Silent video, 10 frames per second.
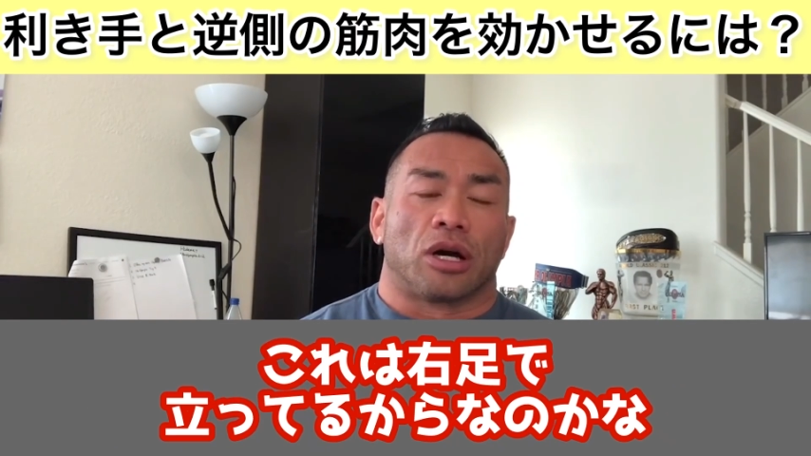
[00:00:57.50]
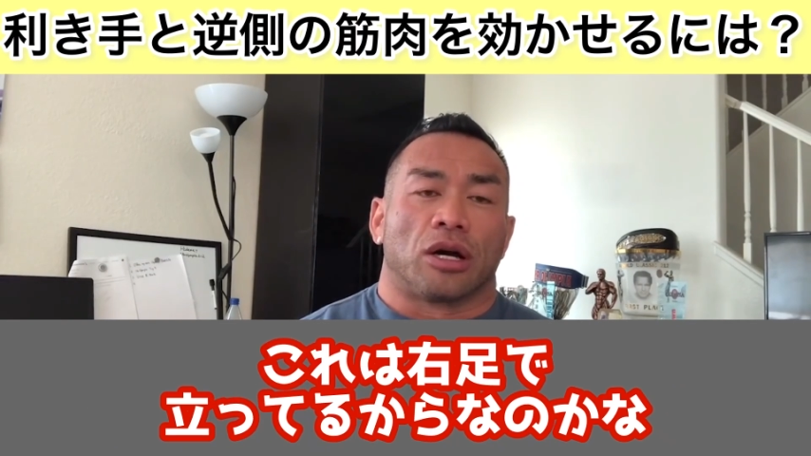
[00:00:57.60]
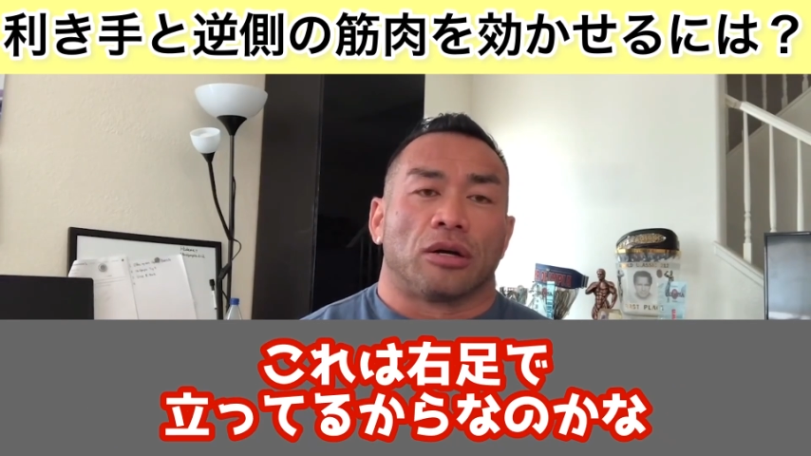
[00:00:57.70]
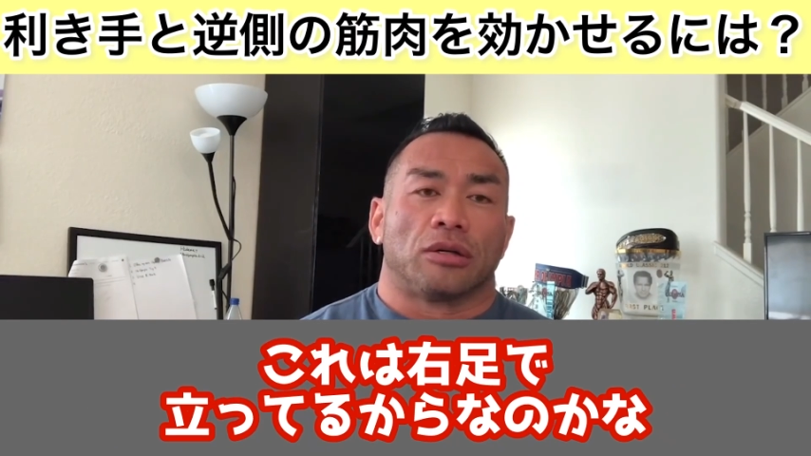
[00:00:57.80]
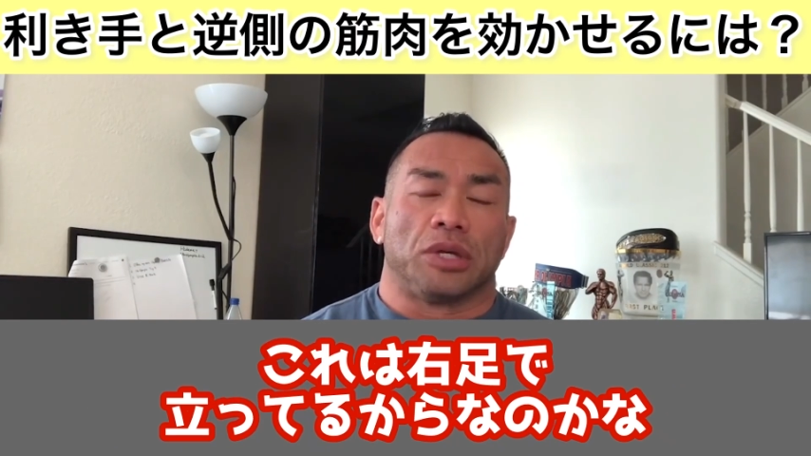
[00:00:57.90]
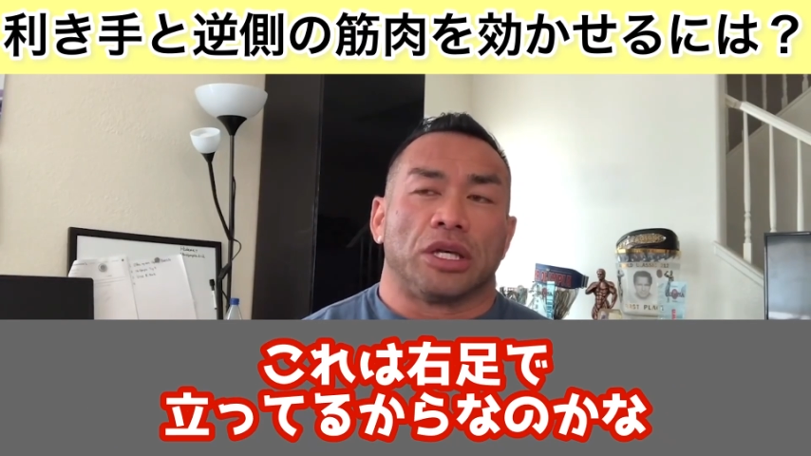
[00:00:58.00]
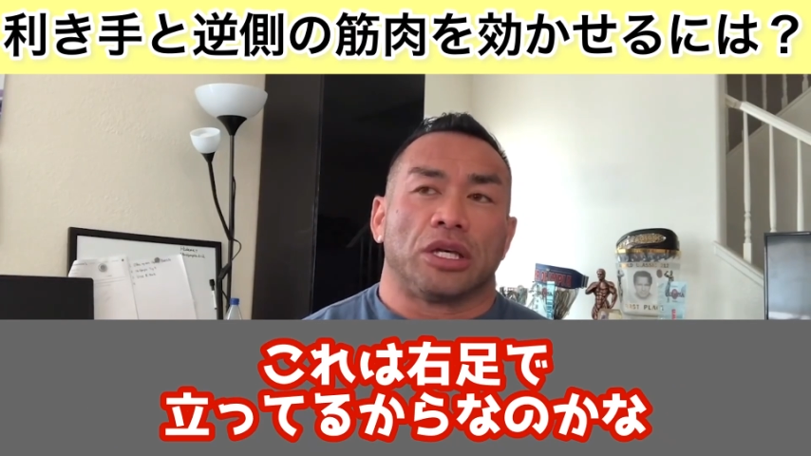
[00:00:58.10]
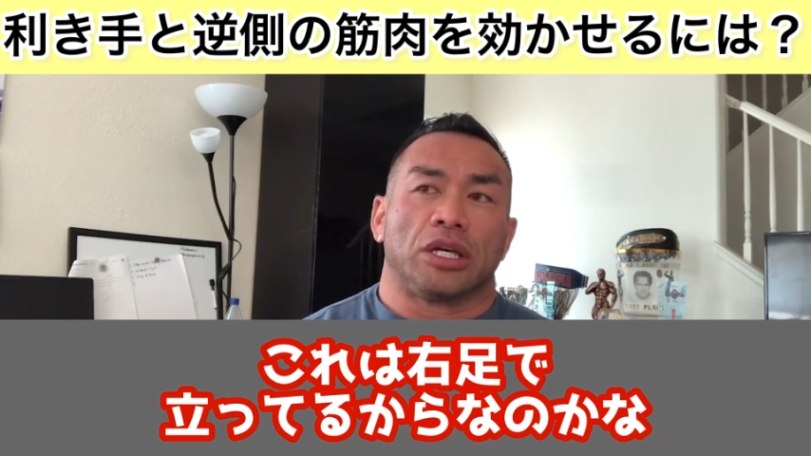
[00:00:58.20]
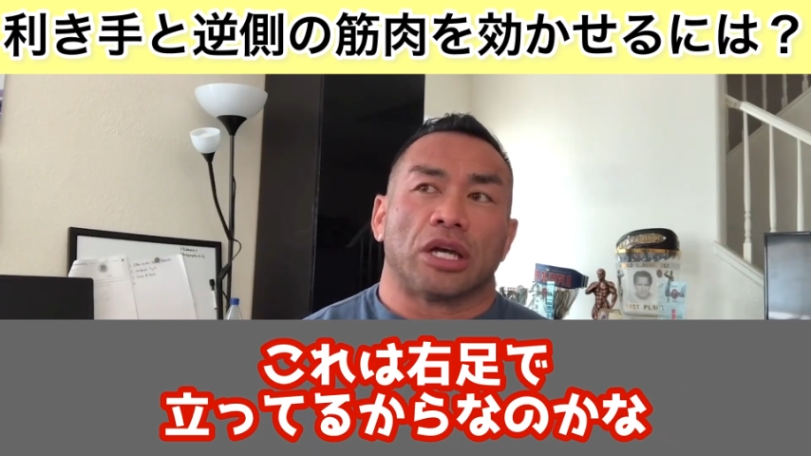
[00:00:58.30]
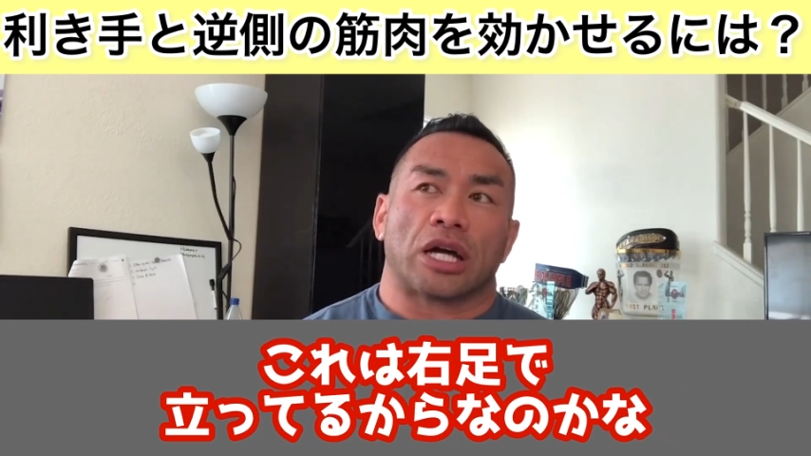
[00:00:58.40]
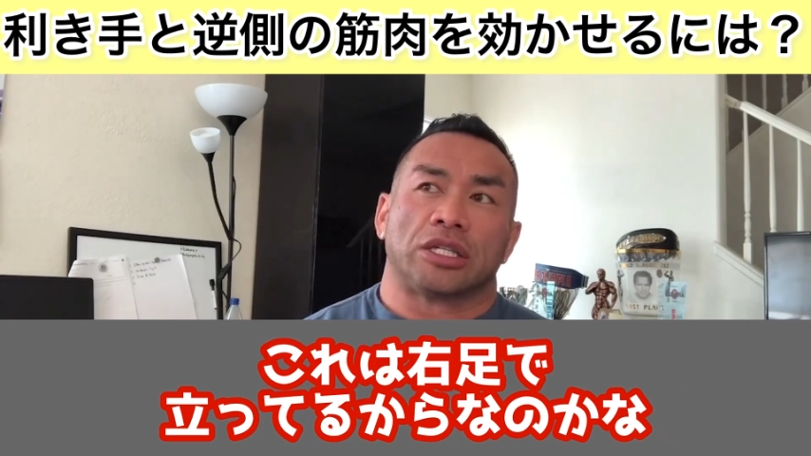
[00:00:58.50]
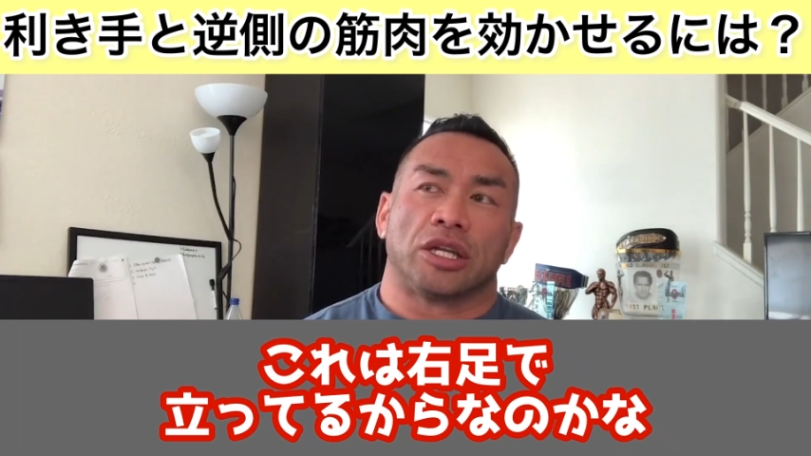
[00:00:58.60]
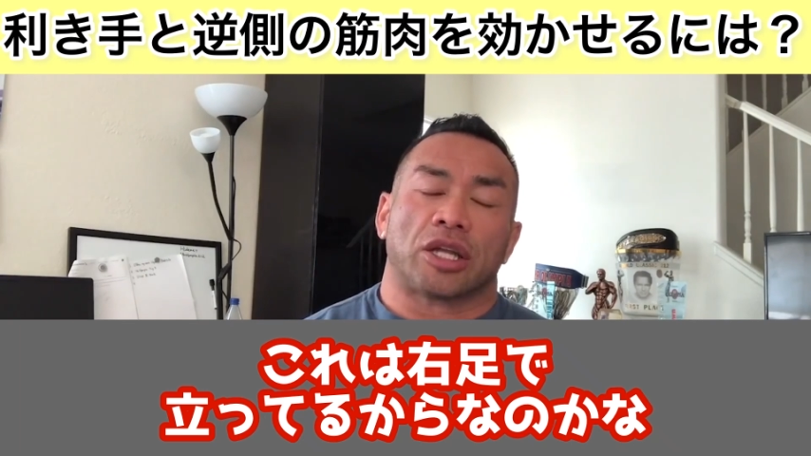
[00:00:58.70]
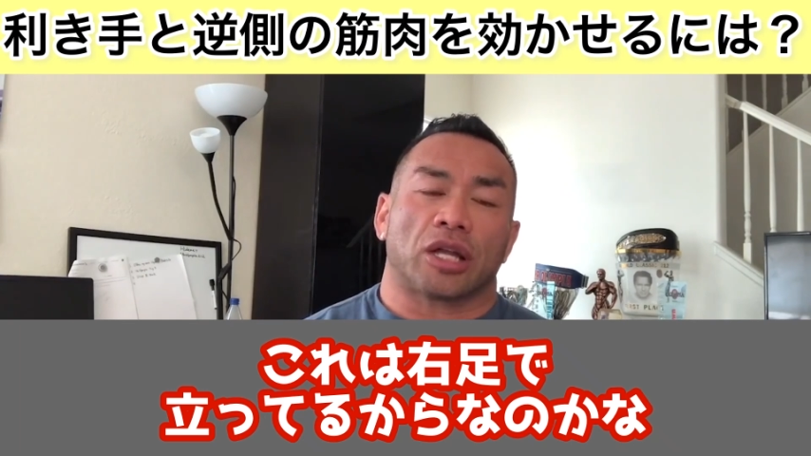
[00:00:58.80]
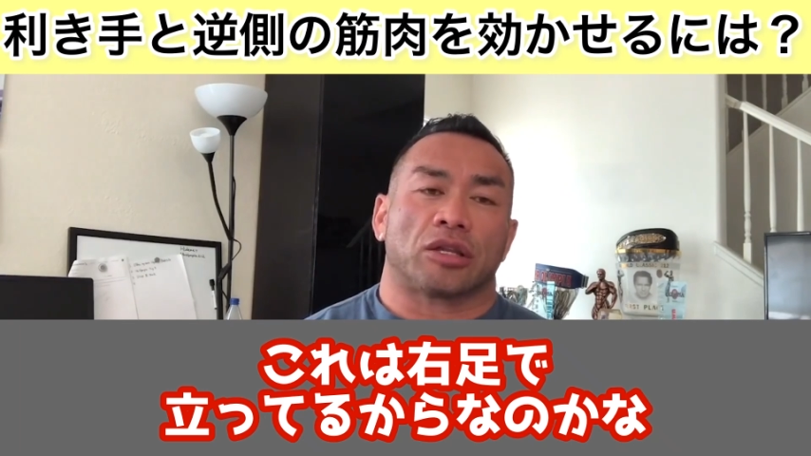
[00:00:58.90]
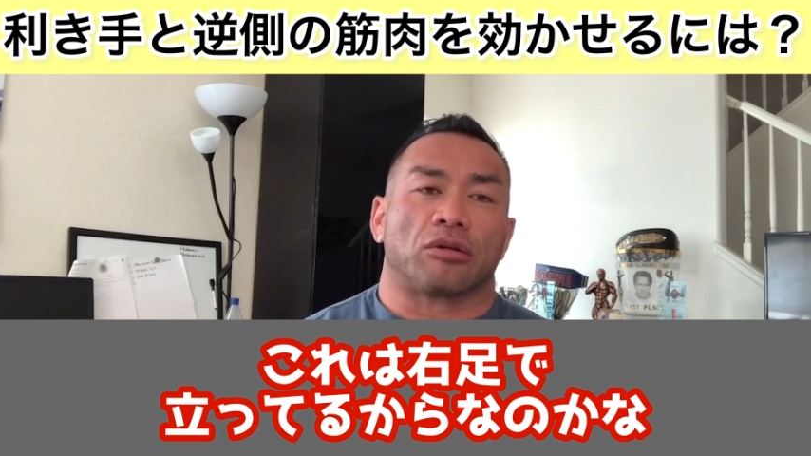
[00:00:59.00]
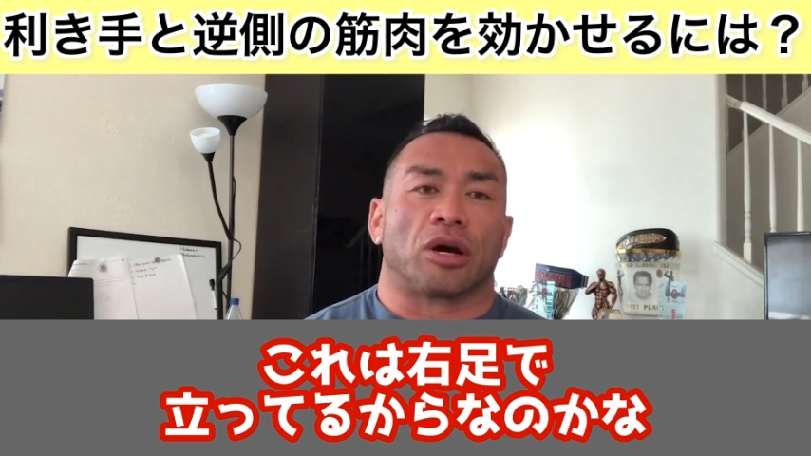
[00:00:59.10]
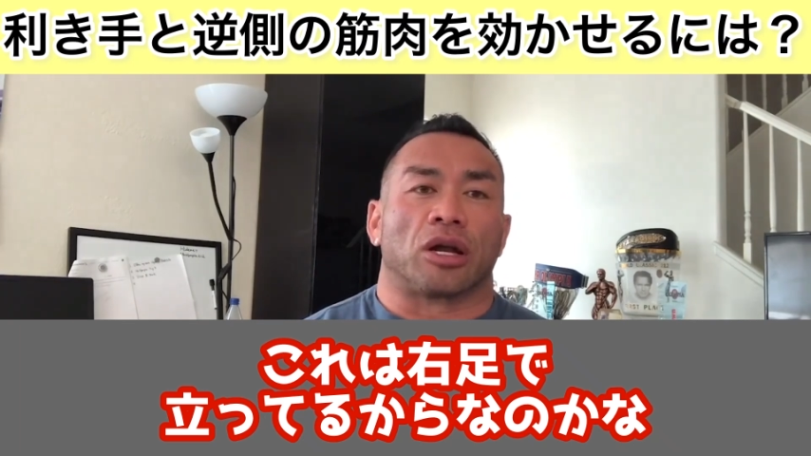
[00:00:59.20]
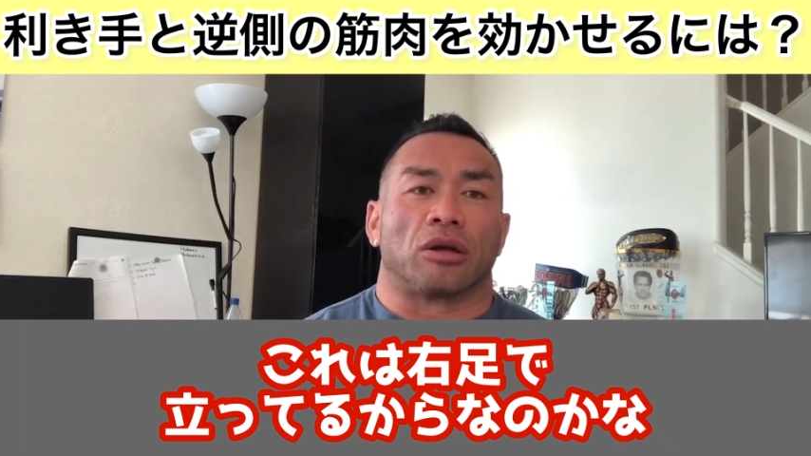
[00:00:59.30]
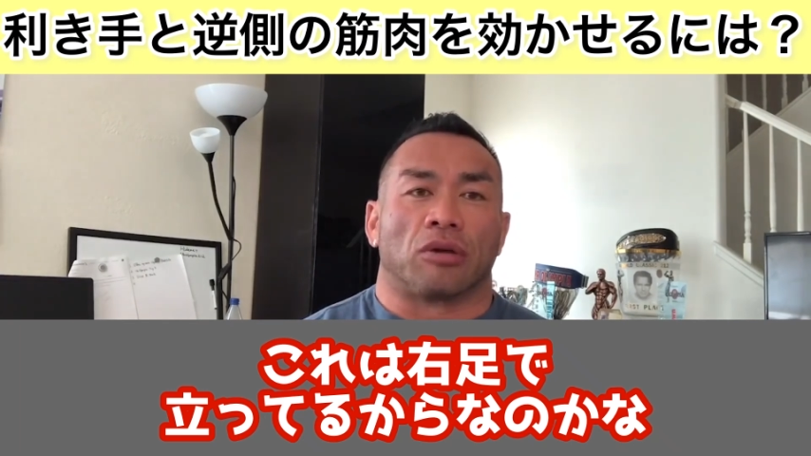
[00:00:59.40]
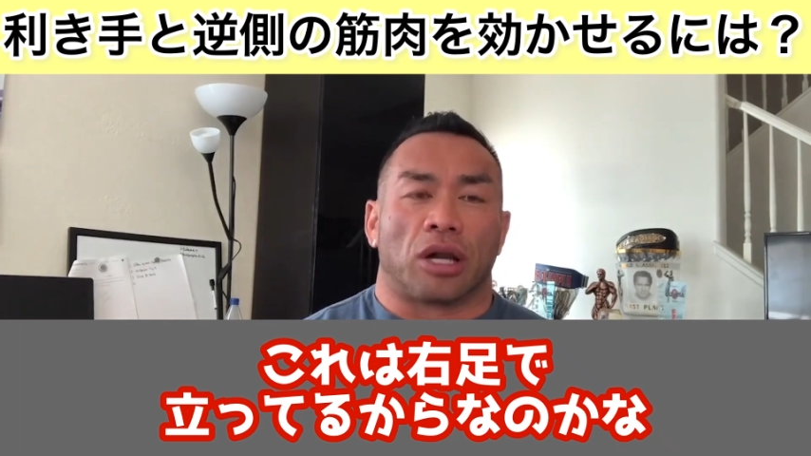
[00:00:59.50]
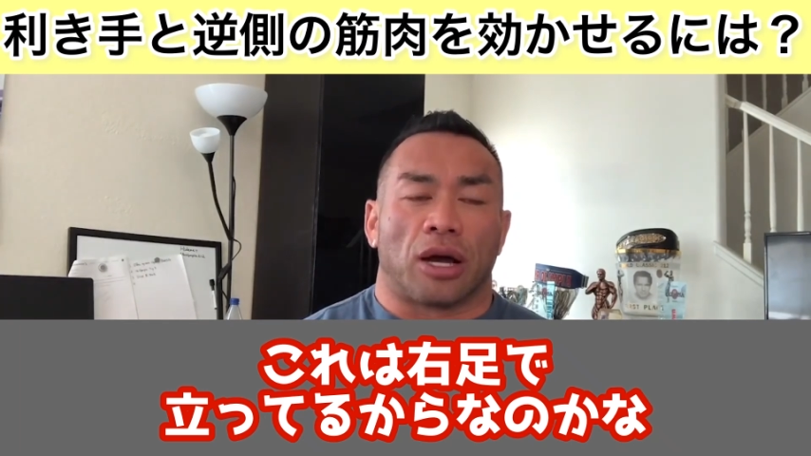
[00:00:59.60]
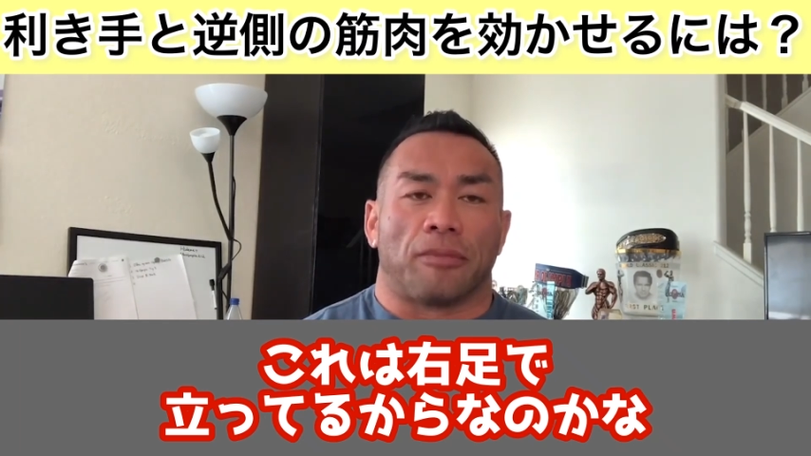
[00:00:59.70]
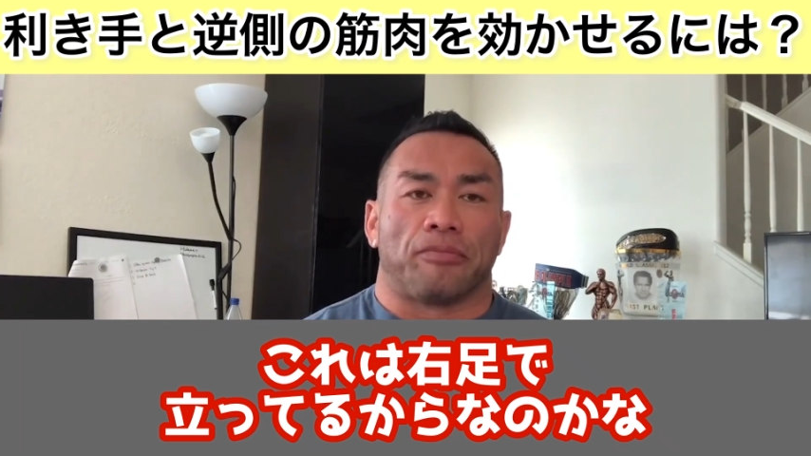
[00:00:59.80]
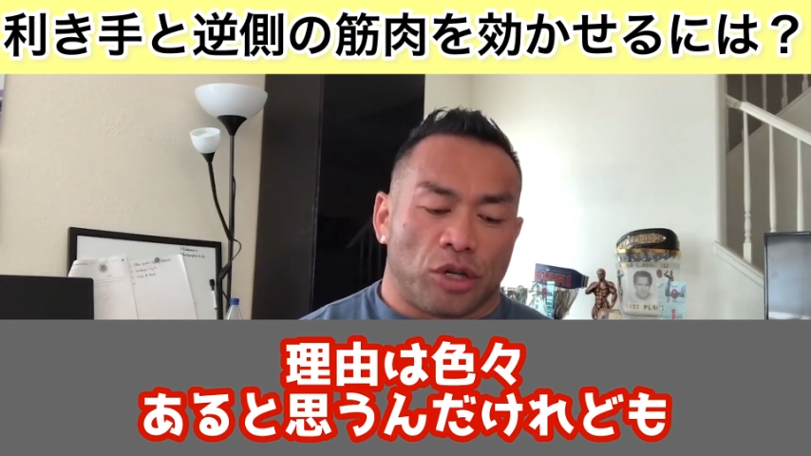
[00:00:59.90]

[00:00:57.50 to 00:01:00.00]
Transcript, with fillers: これは右足で立ってるからなのかな